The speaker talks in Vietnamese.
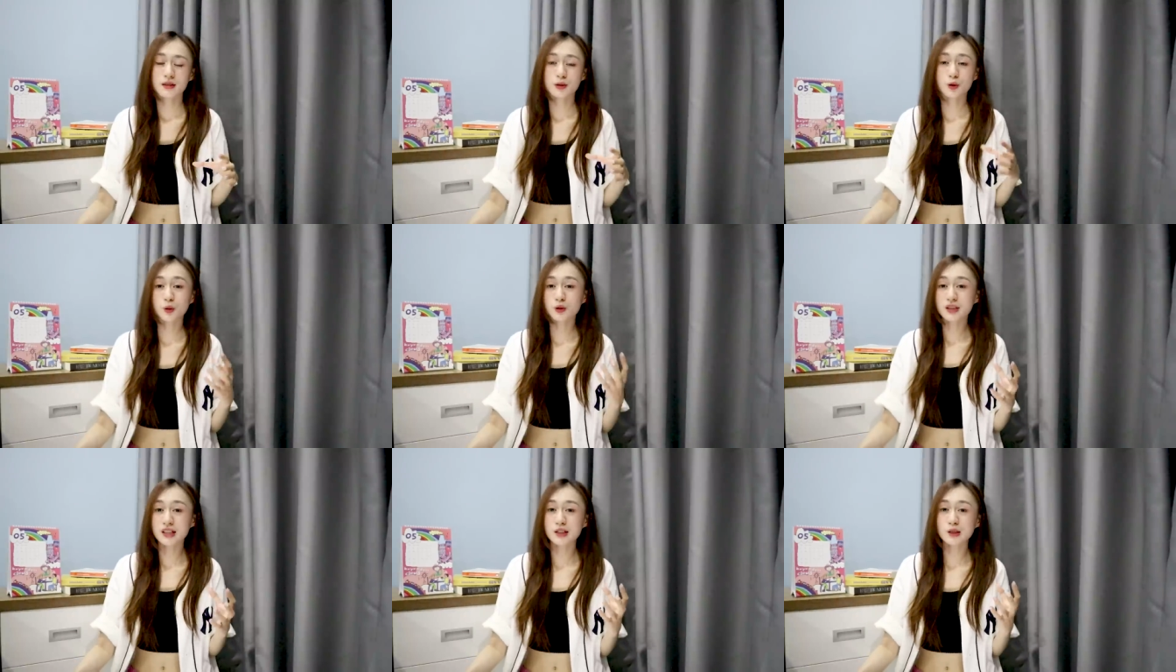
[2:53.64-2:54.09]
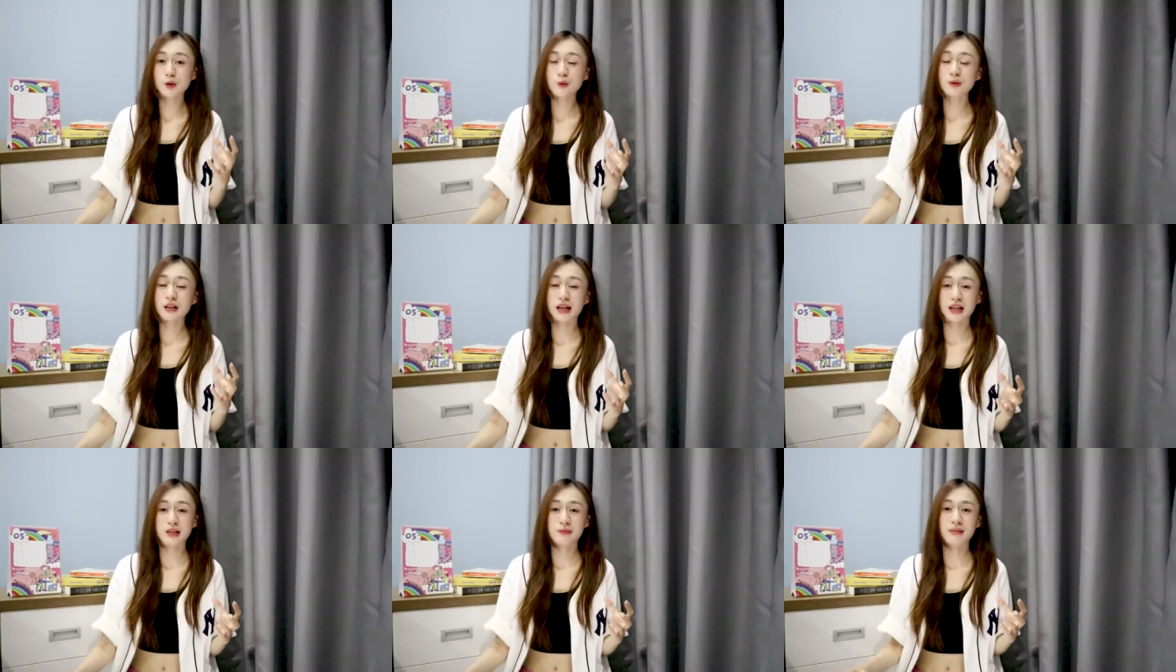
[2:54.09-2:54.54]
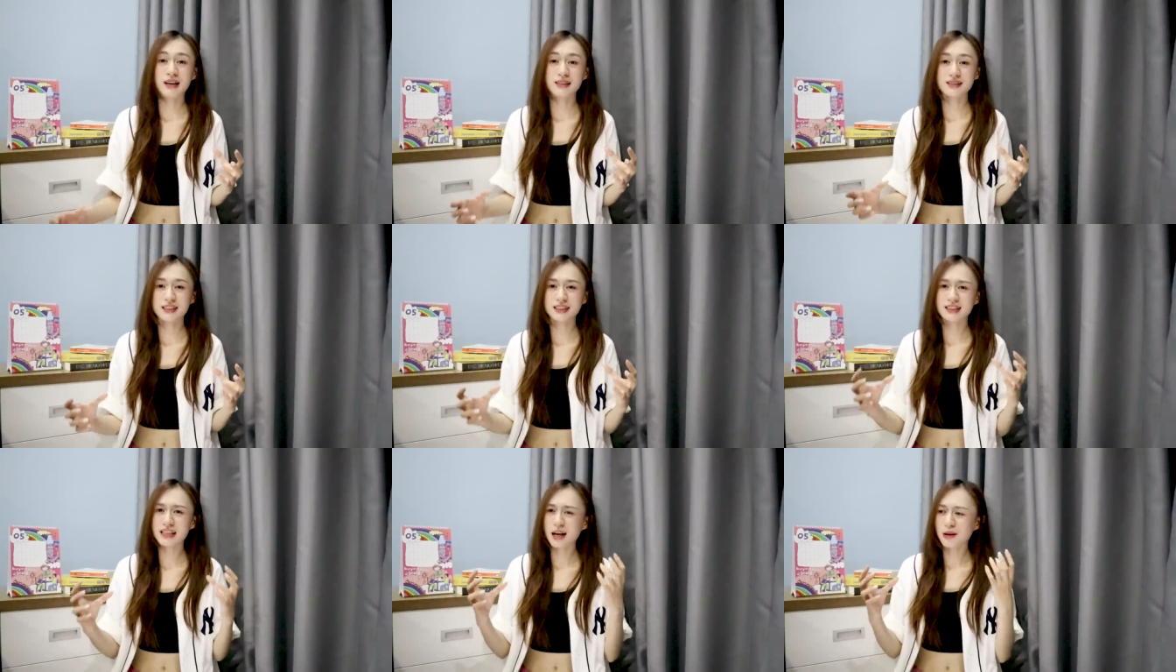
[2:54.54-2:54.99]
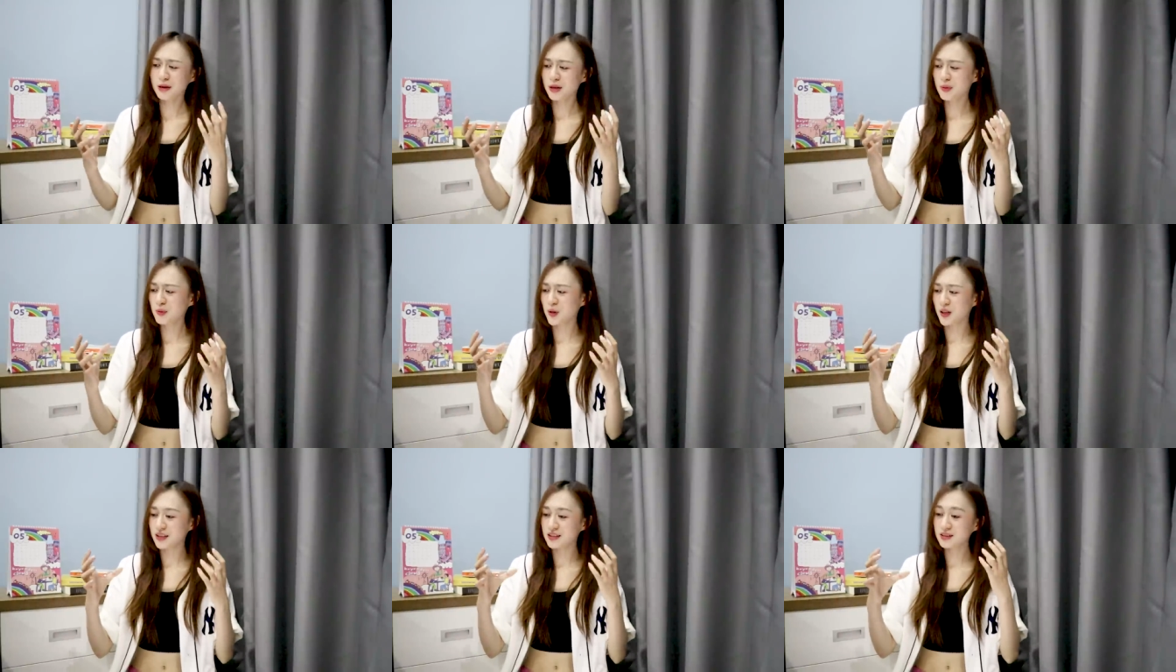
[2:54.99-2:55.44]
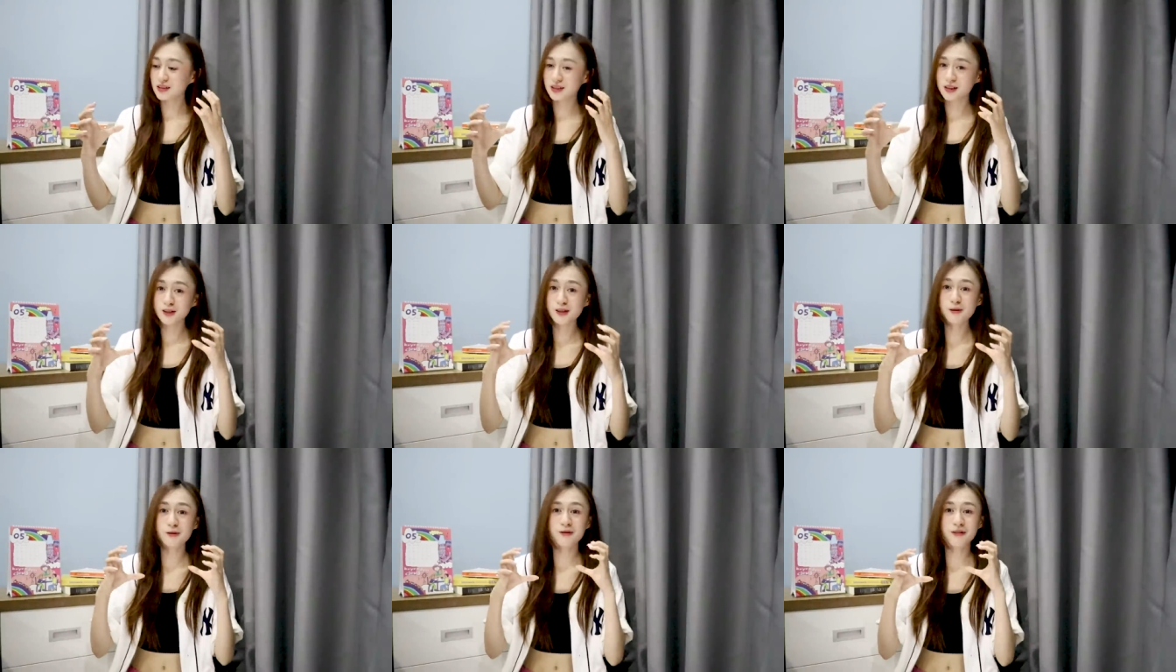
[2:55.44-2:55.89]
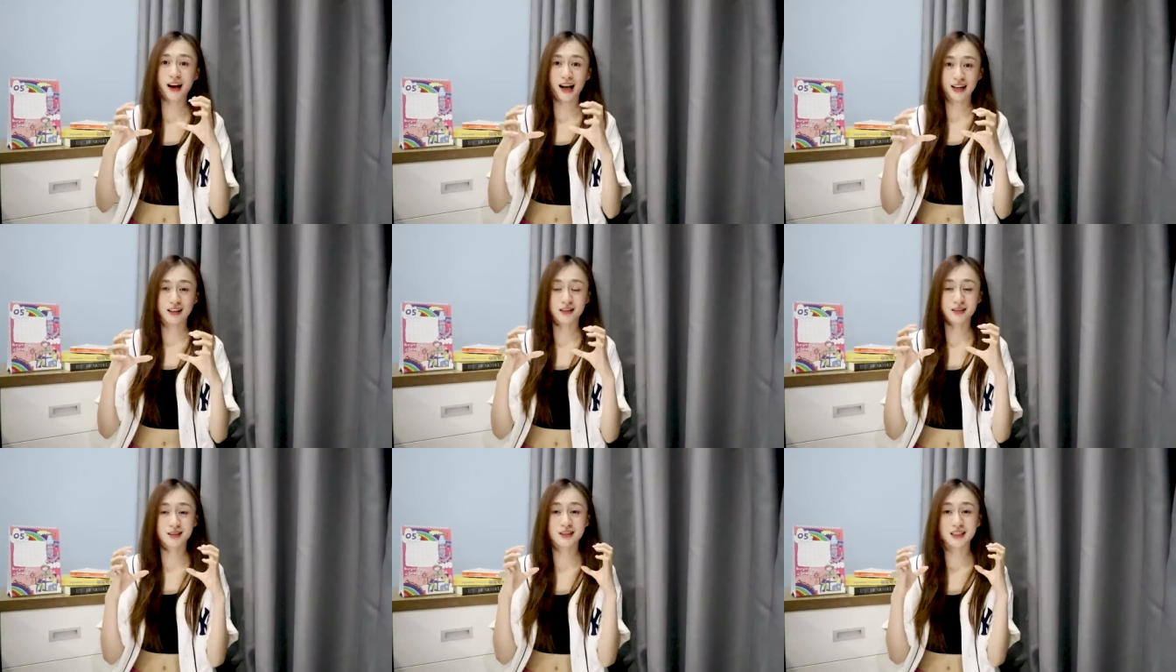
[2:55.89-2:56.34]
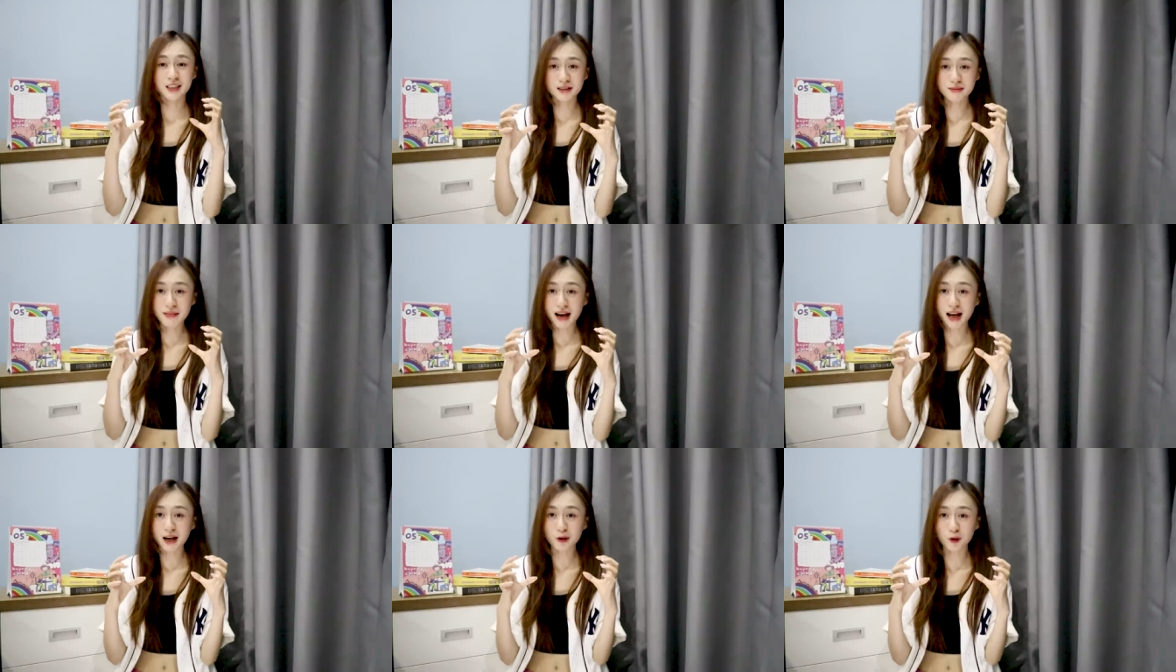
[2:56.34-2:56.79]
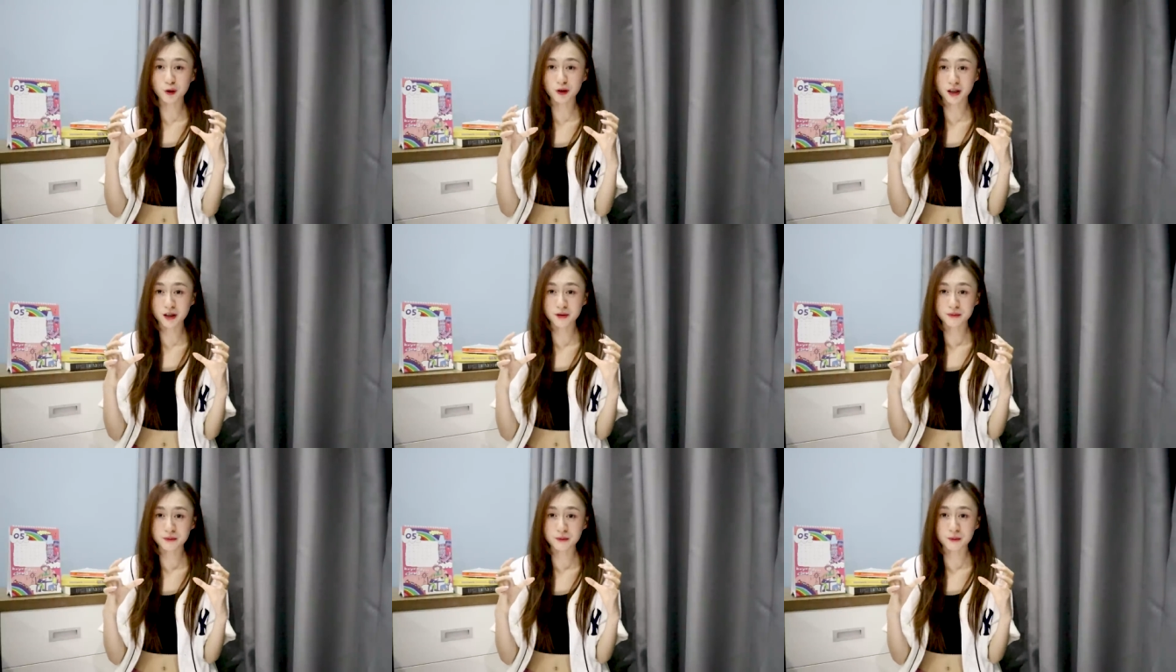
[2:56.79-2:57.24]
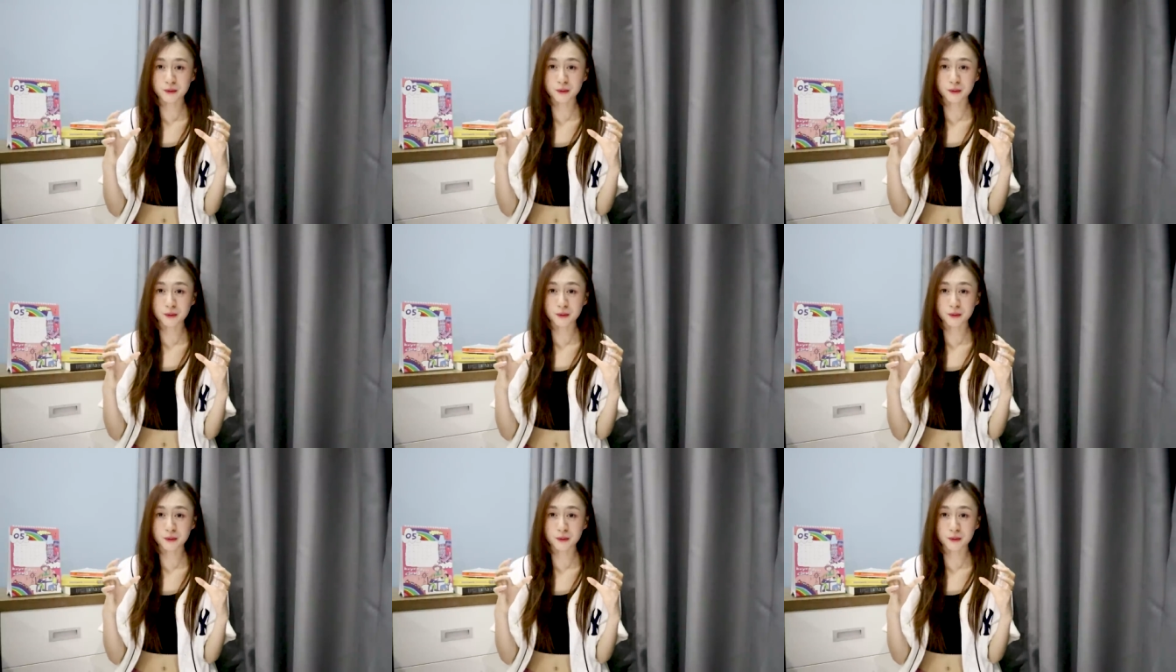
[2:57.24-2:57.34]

đột nhiên lúc này bạn sẽ tạo nên một cái sự tương phản ở chính bạn luôn ấy